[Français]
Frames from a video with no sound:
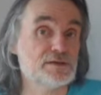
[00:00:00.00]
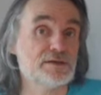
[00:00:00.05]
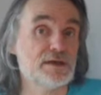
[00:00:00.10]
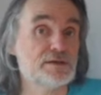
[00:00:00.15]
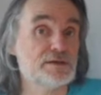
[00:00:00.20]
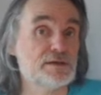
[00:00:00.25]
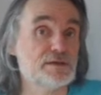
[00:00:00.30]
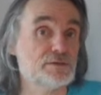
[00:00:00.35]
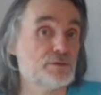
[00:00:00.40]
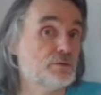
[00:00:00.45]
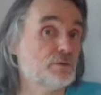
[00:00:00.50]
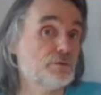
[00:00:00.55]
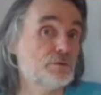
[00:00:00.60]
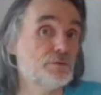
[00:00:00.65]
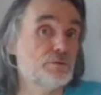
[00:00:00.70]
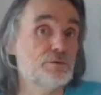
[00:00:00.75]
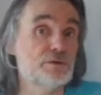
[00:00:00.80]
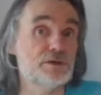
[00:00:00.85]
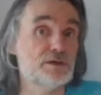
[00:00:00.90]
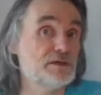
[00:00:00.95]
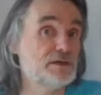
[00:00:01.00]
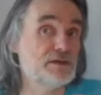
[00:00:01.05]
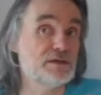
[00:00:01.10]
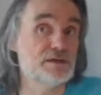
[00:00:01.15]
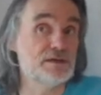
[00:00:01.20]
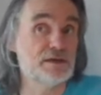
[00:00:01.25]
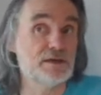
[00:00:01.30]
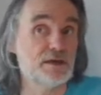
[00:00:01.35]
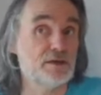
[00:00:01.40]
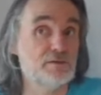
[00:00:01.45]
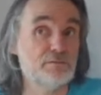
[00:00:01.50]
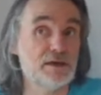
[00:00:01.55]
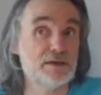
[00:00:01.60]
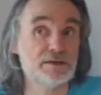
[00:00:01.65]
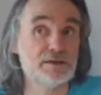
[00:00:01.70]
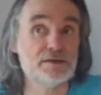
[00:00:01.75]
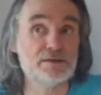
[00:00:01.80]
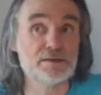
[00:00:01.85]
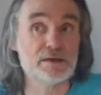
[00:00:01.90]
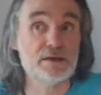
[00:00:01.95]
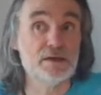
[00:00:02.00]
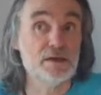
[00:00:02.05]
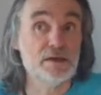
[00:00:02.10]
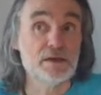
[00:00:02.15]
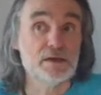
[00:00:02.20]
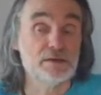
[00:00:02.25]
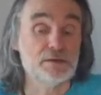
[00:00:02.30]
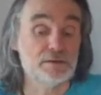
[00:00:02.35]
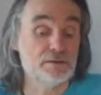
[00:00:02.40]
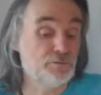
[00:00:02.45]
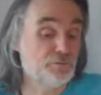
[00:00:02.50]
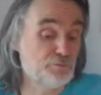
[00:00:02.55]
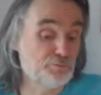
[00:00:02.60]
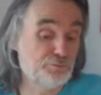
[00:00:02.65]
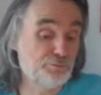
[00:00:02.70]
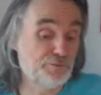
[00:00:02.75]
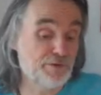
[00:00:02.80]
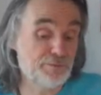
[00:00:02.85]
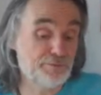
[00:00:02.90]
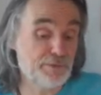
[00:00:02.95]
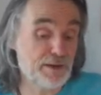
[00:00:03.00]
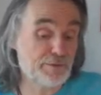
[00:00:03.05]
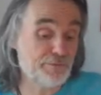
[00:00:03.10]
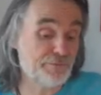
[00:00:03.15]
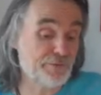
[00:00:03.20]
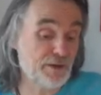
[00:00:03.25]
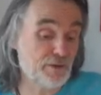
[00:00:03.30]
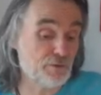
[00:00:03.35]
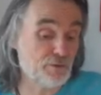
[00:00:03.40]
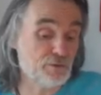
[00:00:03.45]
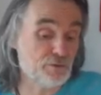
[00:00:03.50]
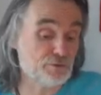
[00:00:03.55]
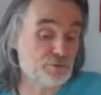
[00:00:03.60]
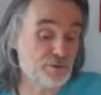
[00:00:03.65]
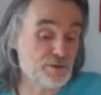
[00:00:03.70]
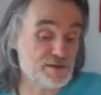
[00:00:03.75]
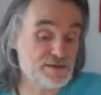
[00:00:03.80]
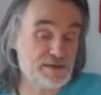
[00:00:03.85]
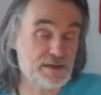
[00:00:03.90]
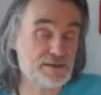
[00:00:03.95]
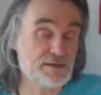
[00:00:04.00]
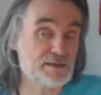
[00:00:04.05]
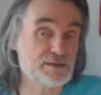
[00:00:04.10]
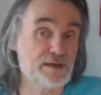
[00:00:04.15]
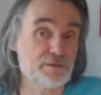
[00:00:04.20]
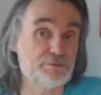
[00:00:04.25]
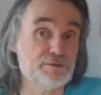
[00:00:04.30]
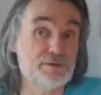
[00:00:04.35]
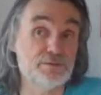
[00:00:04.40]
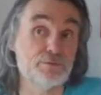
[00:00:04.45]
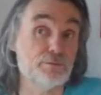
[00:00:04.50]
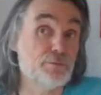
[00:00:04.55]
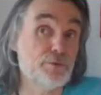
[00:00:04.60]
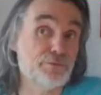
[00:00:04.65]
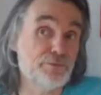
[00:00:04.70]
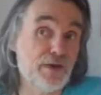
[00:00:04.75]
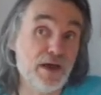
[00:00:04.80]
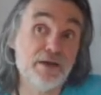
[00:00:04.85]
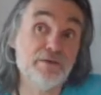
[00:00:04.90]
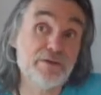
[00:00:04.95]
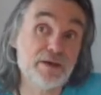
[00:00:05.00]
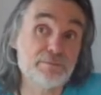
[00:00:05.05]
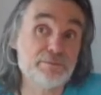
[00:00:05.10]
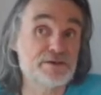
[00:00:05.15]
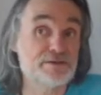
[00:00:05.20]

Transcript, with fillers: astres, ils sont contenus, ils, créent une matrice. Hein. Euh, vous ne pouvez pas faire contre les astres, c'est impossible, il vaut mieux faire avec, parce